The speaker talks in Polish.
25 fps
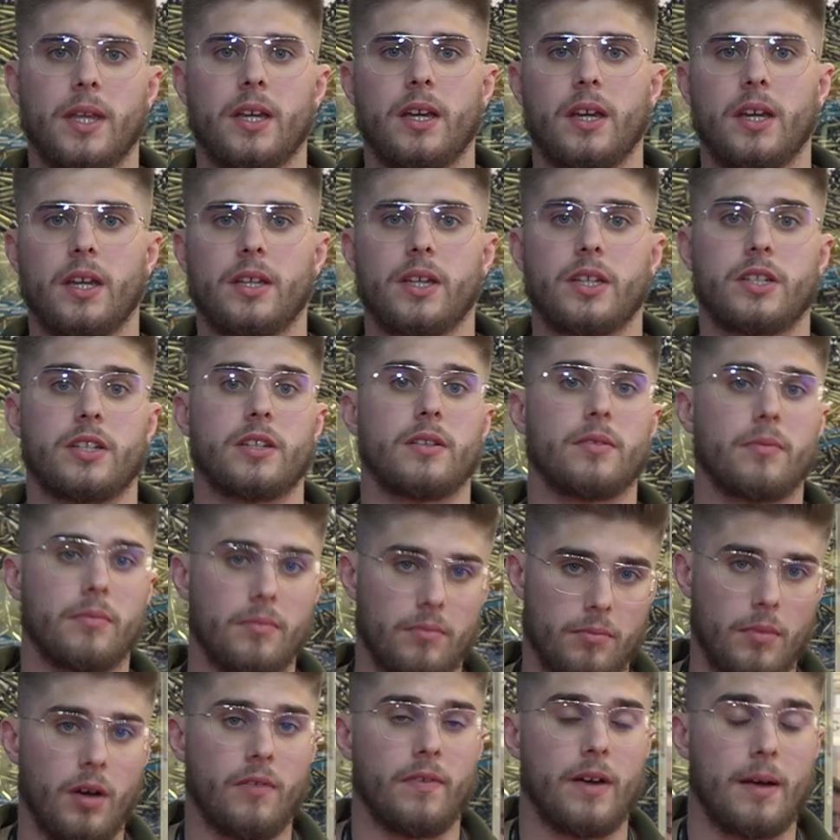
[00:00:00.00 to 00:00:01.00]
e, jeśli
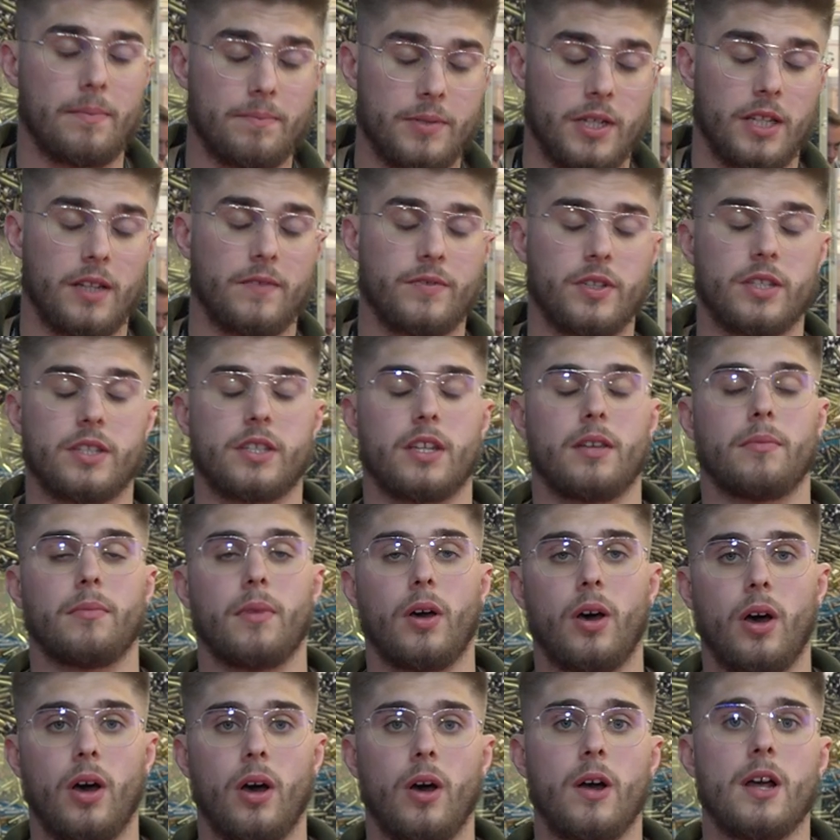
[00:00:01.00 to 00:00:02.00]
mowa przede wszystkim
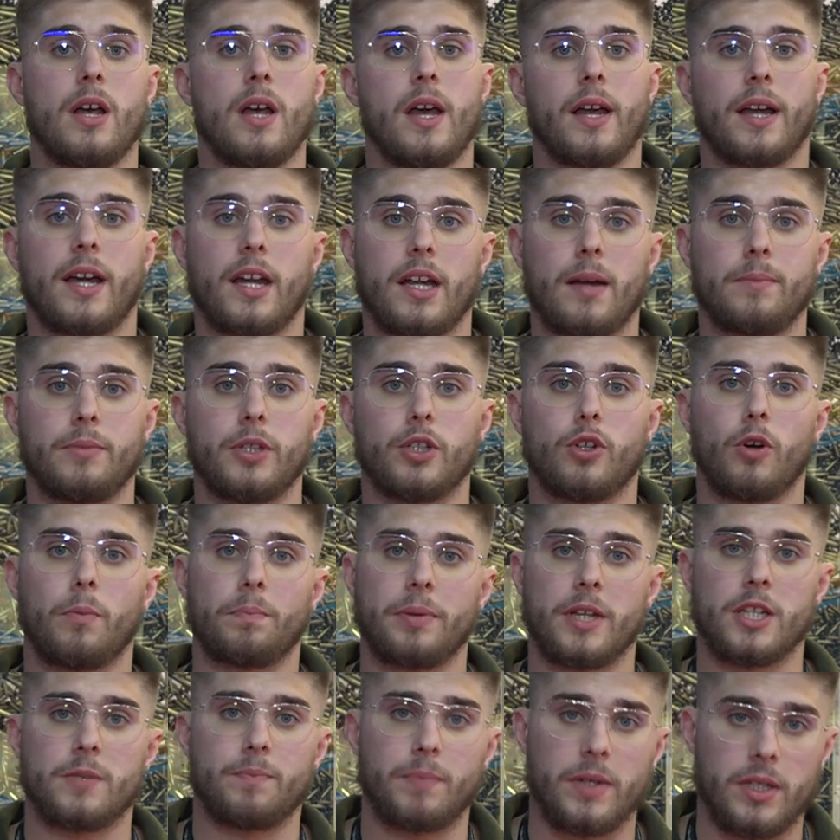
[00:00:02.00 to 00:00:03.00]
o karabinku
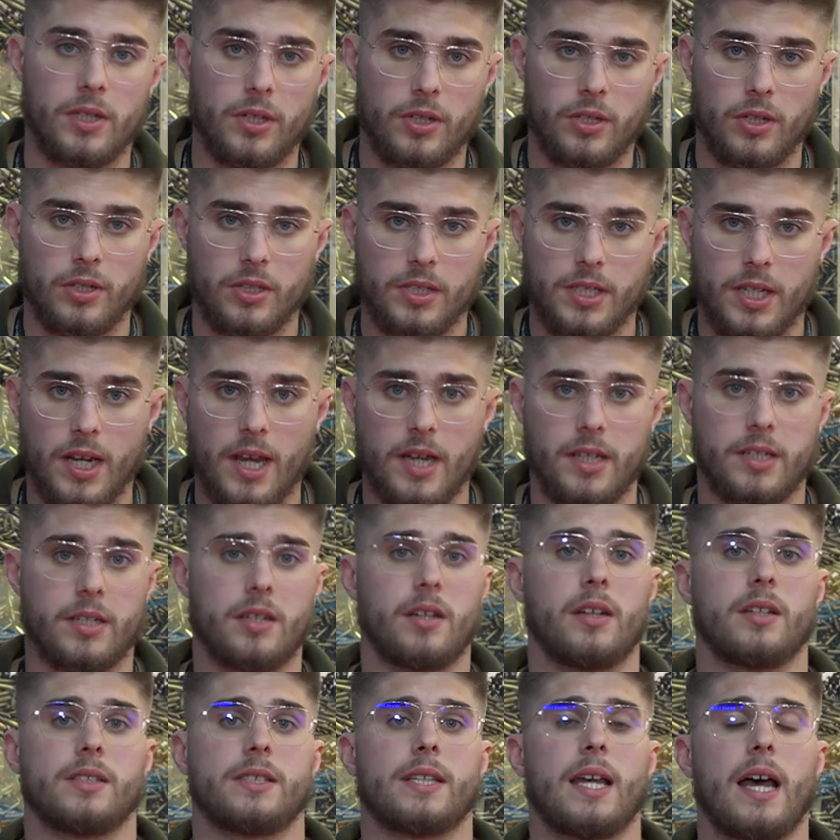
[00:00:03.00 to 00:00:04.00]

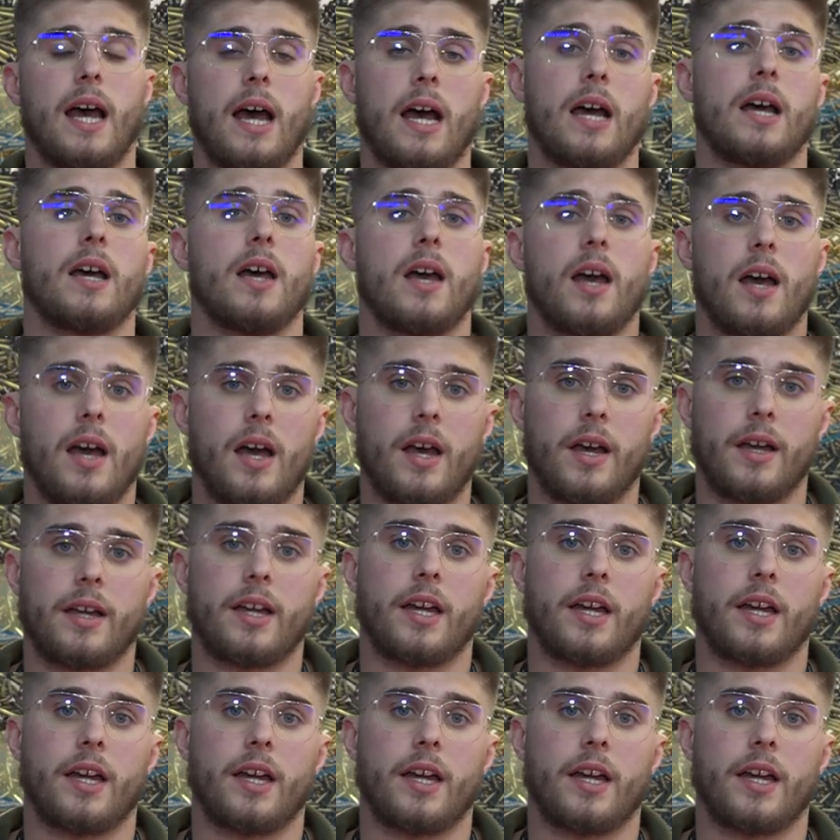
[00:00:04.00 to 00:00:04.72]
5.56 za e,